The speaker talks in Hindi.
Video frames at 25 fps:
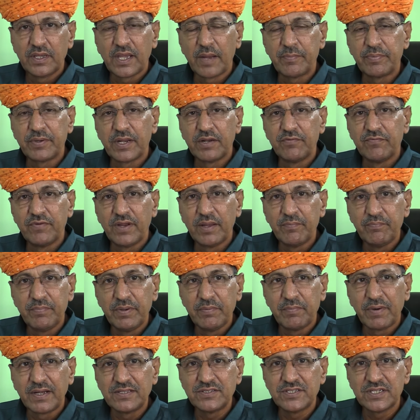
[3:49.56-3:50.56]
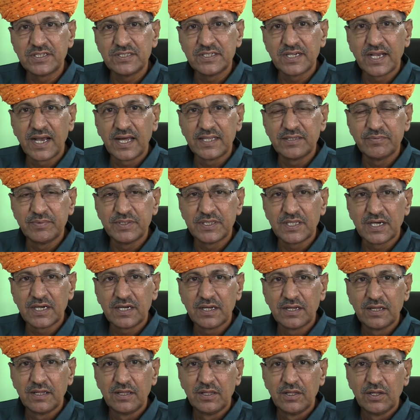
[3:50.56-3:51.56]
कैप्टन वेब भी मान सिंह जी का आदमी
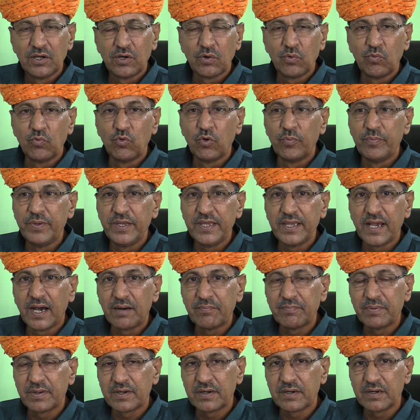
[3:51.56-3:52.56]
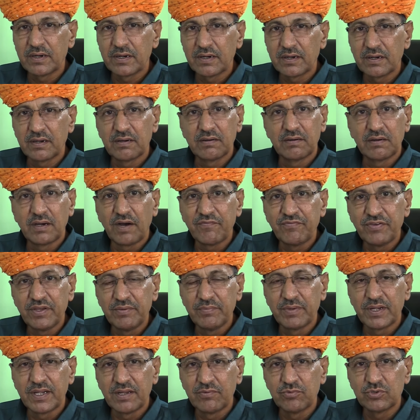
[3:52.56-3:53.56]
था वो भी यहाँ पर
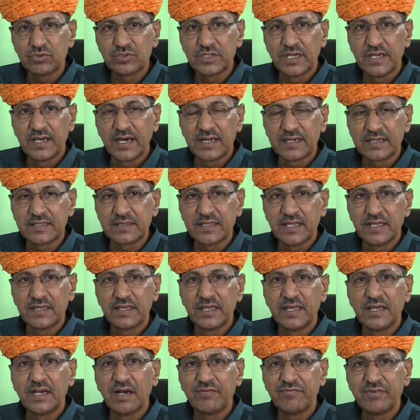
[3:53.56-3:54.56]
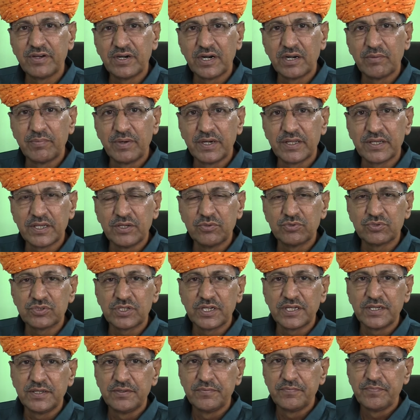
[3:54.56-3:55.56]
काफ़ी मतलब उसने हरकतें की काफ़ी गड़बड़ की
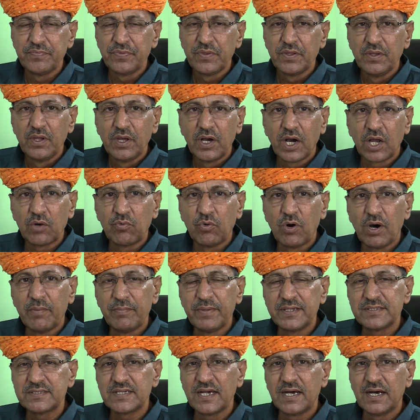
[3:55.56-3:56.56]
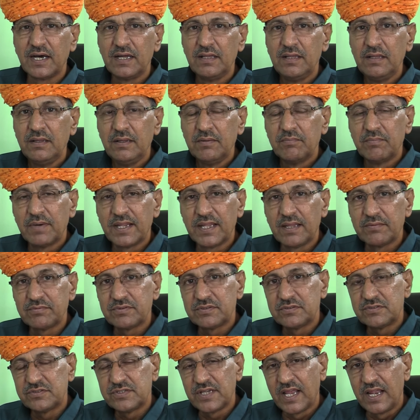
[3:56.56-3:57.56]
उसने और वो हमेशा
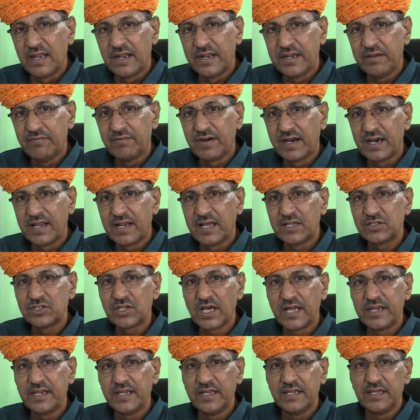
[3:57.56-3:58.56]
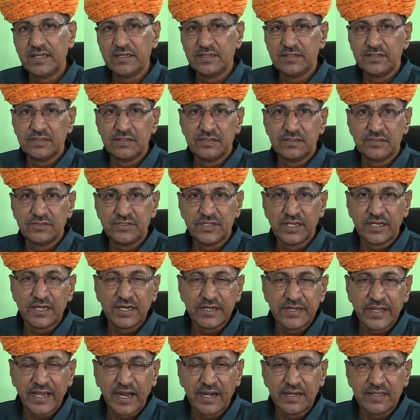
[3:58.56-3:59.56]
मतलब सैलरी वगैरह सारी
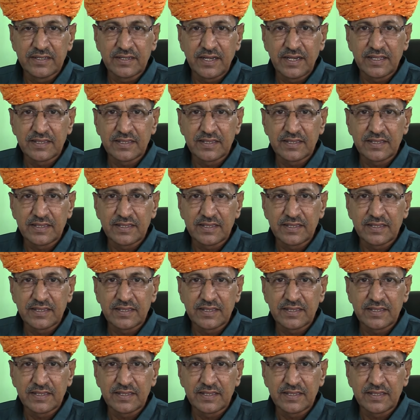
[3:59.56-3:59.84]
सीकर ठिकाने से